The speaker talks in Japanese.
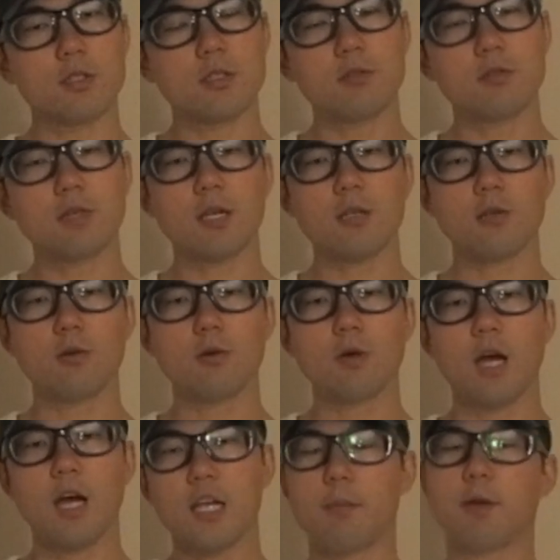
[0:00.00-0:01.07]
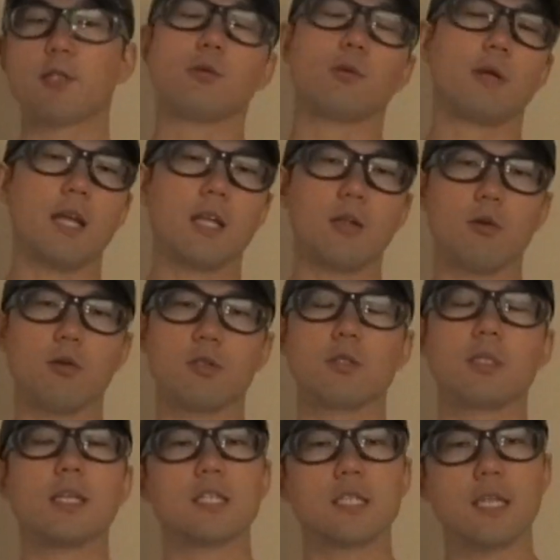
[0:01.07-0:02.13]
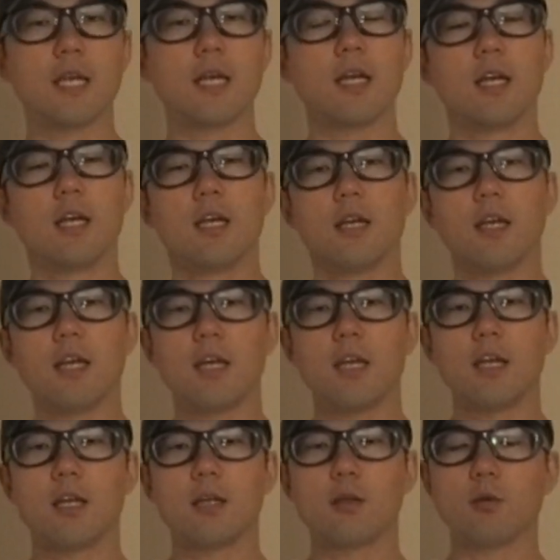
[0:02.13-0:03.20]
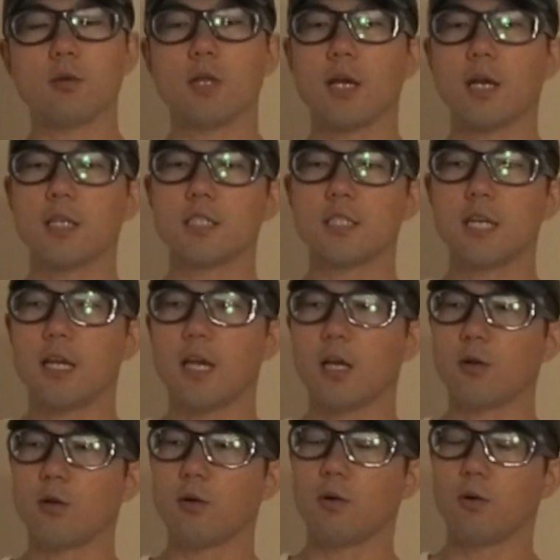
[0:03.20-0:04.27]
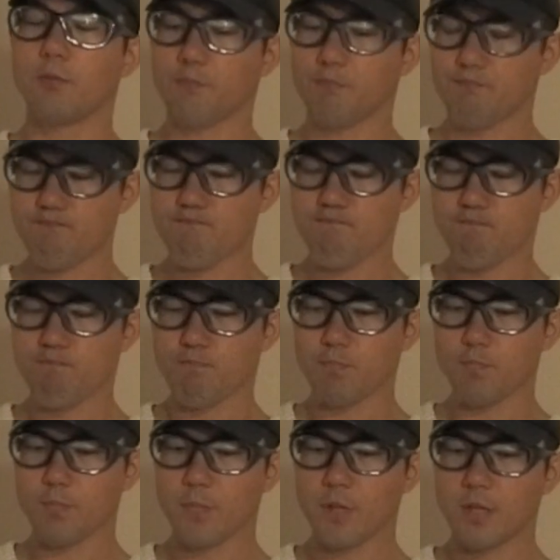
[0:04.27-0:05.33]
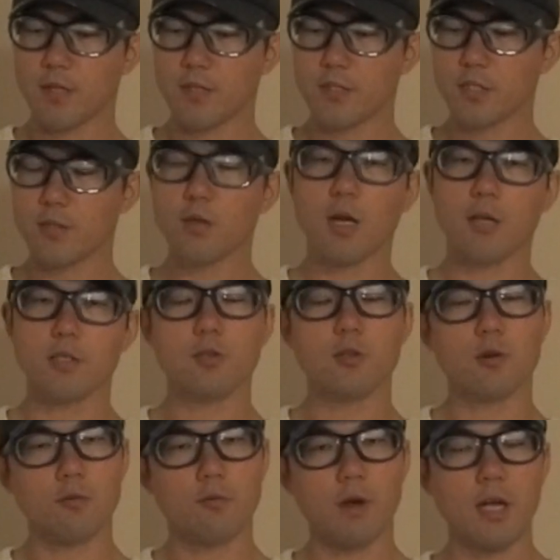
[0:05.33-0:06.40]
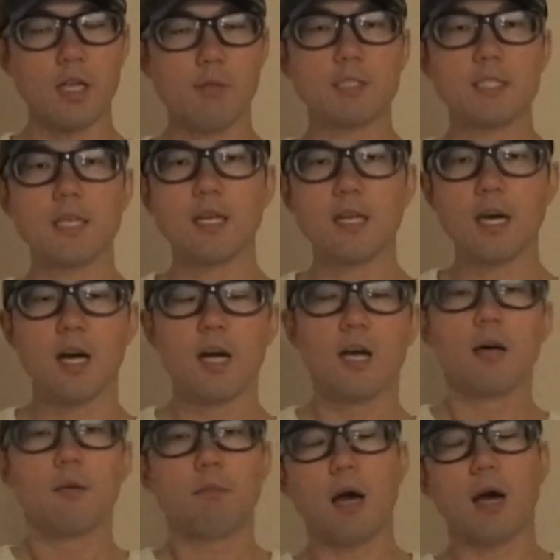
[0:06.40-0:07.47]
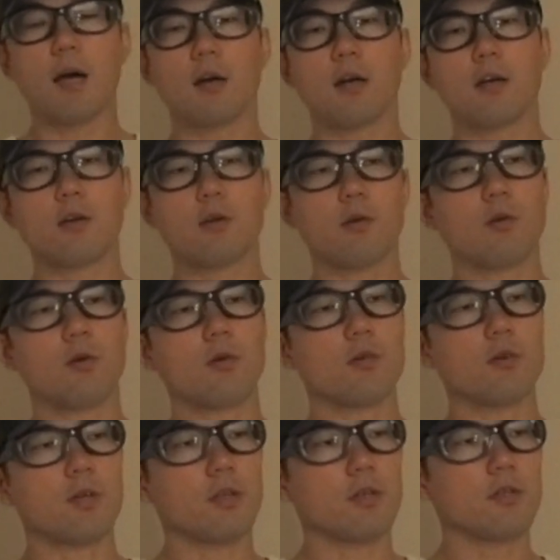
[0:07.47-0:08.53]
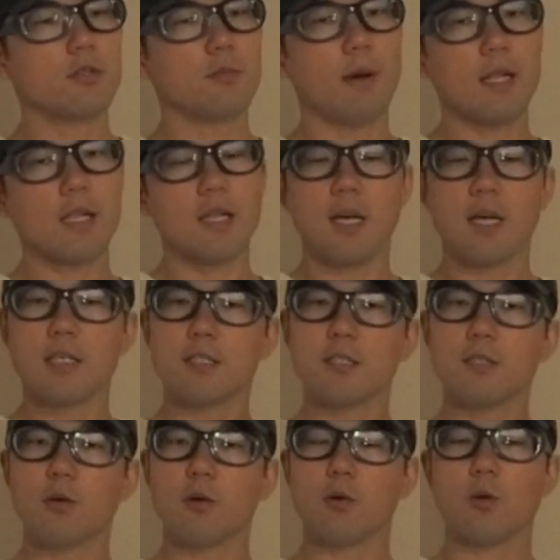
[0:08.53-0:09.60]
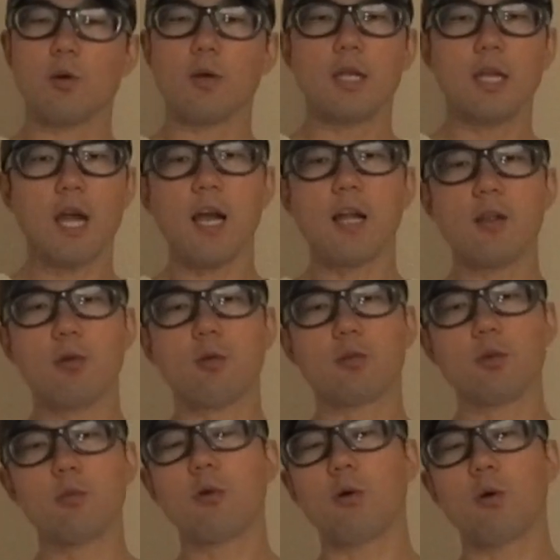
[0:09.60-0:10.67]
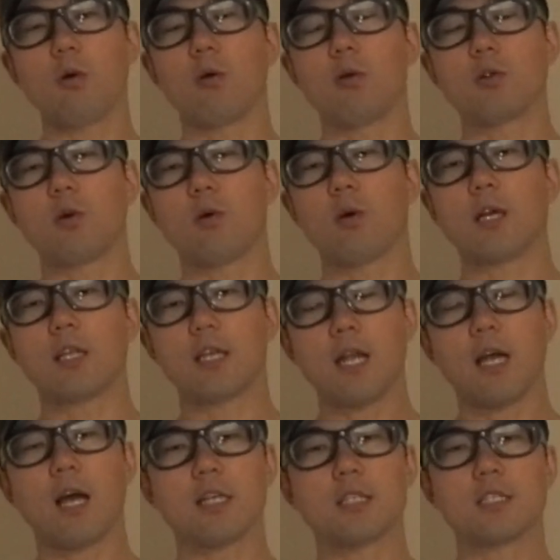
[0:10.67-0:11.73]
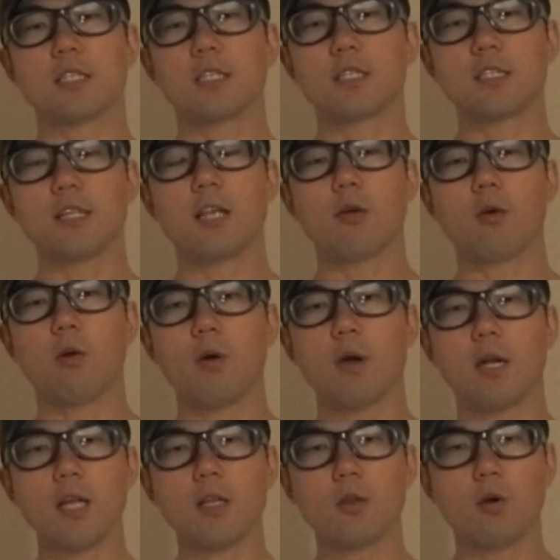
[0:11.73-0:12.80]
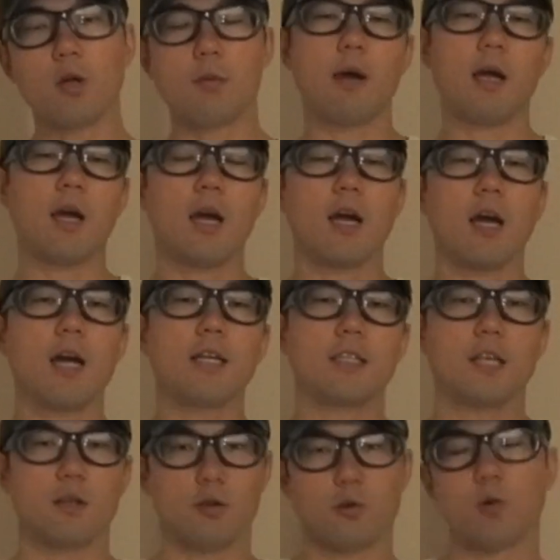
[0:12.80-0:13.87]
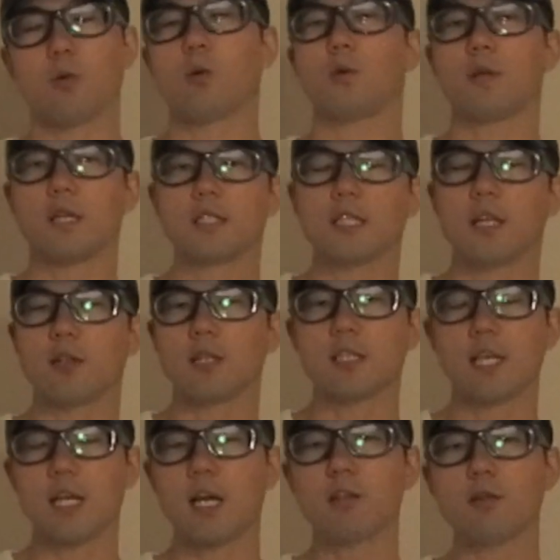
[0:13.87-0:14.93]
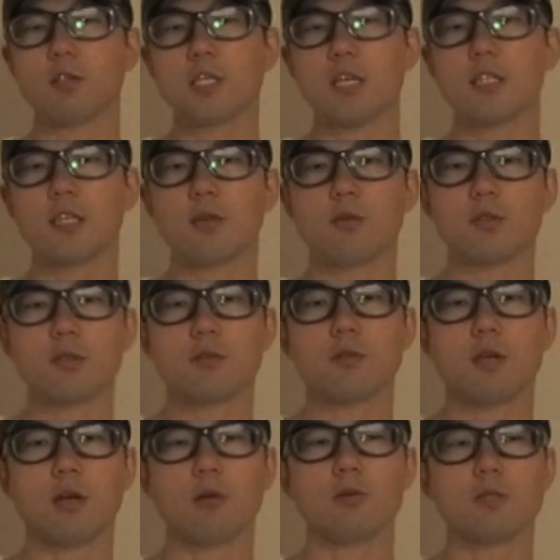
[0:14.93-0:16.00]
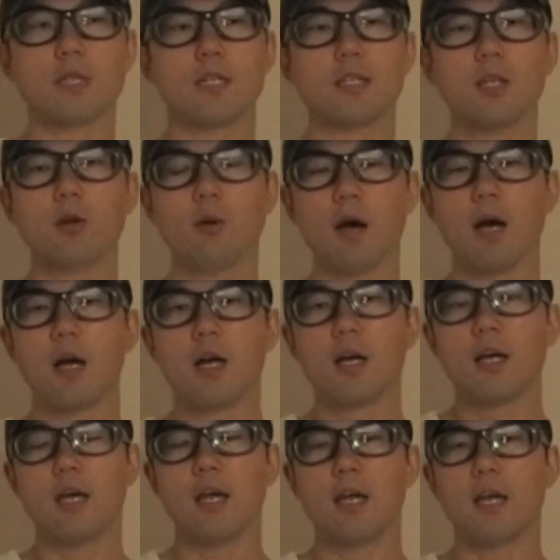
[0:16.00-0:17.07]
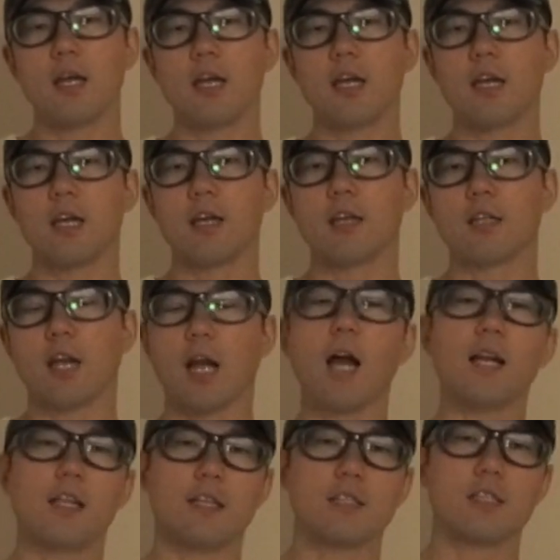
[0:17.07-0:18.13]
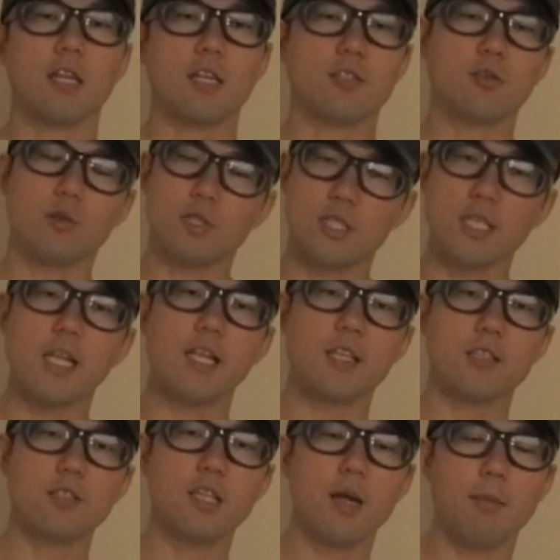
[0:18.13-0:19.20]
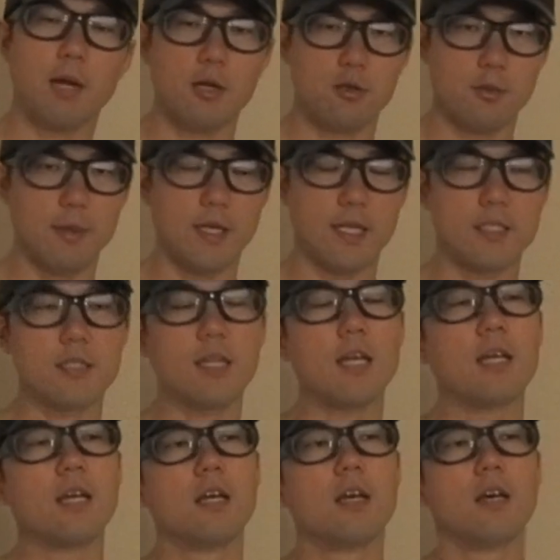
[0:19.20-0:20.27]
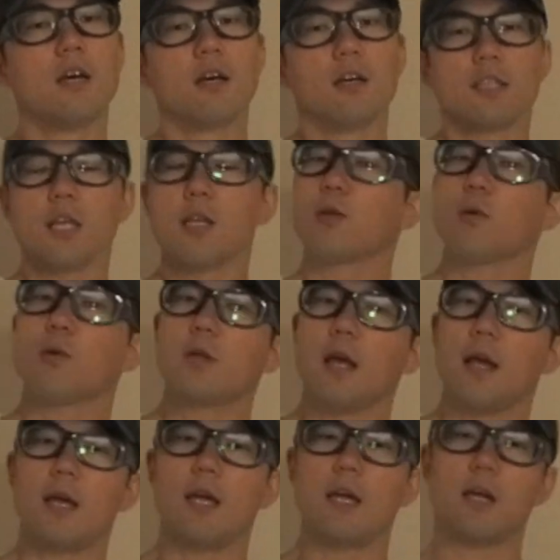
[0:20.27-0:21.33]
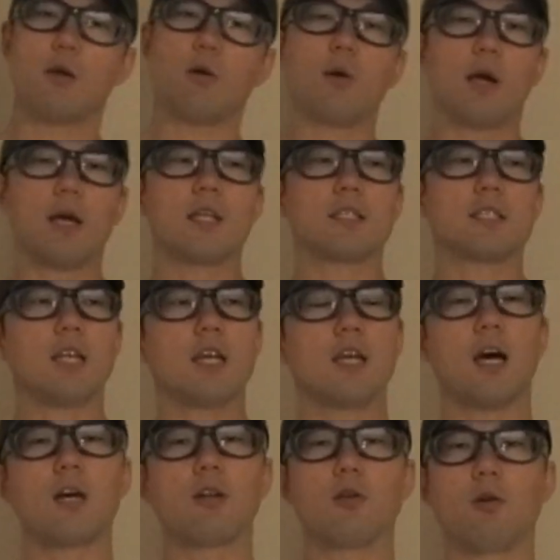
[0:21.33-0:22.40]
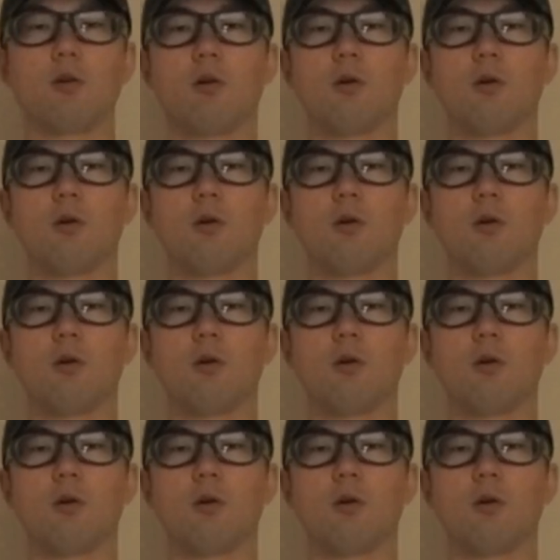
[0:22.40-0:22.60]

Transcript: を作るかどうか今ちょっと検討中でして、えー、どんな感じであのうんするかちょっと分かりませんが、まあ、この馬に関すること以外のこともこう動画でね発信していこうかなと今考えているところですなのでセカンドチャンネルを作る可能性っていうのは、えー、高いですただちょっと時期についてはまだ不明ですねというところで、えー、今回ですねあのー